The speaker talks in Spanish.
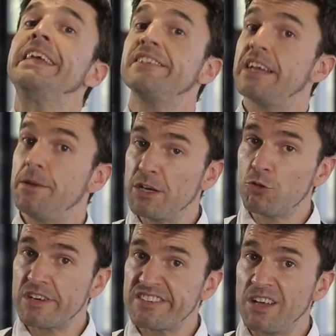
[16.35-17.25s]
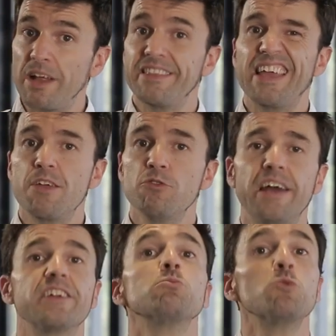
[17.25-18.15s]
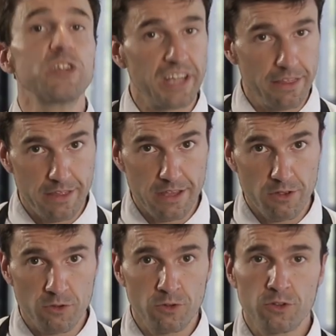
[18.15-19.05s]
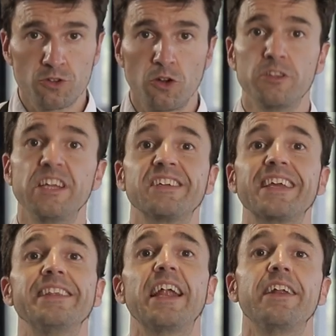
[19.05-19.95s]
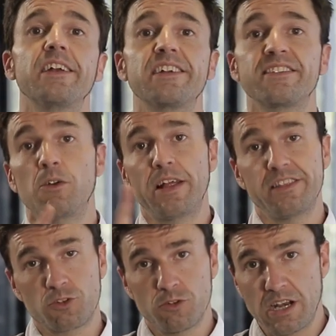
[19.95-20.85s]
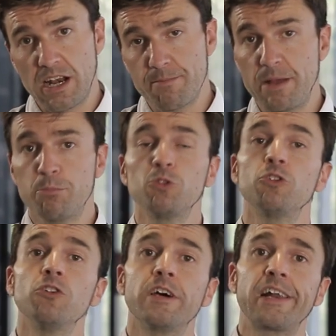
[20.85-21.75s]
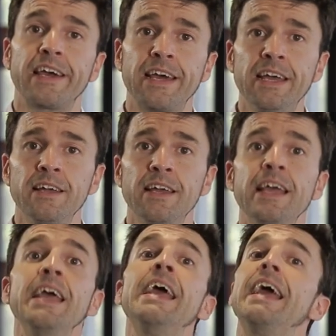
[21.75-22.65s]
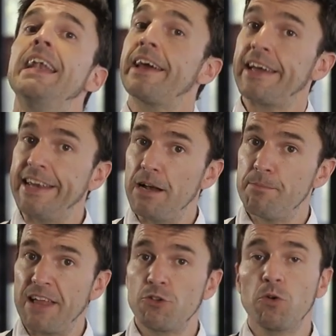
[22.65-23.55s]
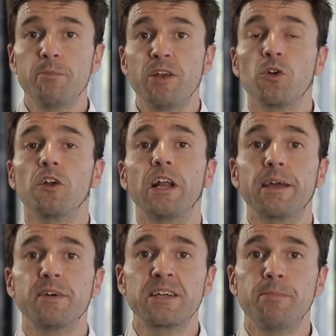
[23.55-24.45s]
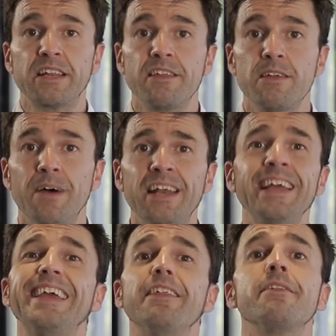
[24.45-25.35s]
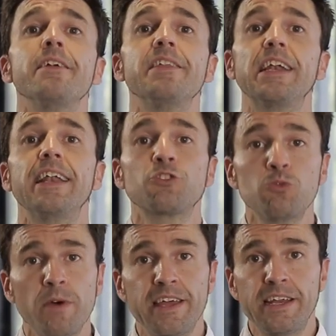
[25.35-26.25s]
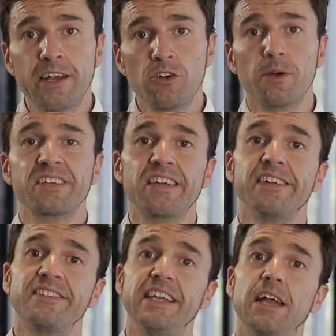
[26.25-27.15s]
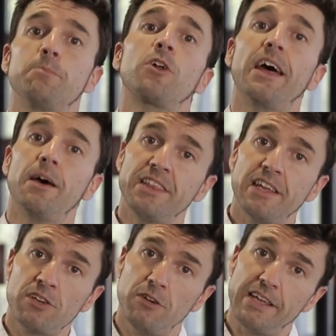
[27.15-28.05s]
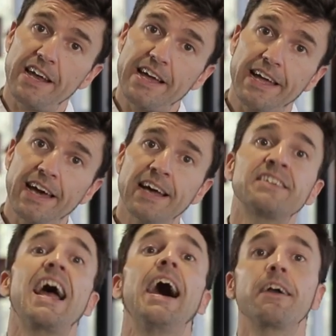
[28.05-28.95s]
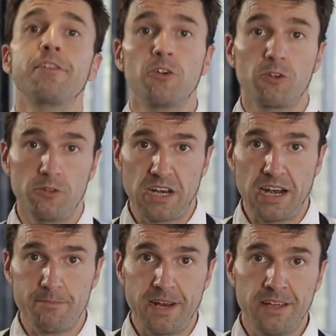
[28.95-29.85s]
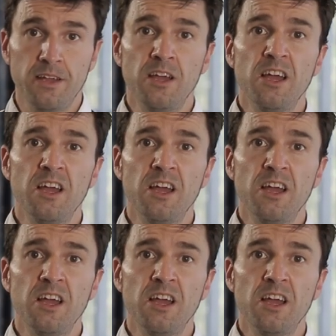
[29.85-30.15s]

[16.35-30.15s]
Inscribir tu restaurante y ayudar es muy sencillo. Solo tienes que entrar en restaurantescontralambre.org, elegir el plato o el menú con el que vas a participar y decidir la suma de dinero que vas a destinar por cada venta solidaria que hagas a Acción contra el Hambre.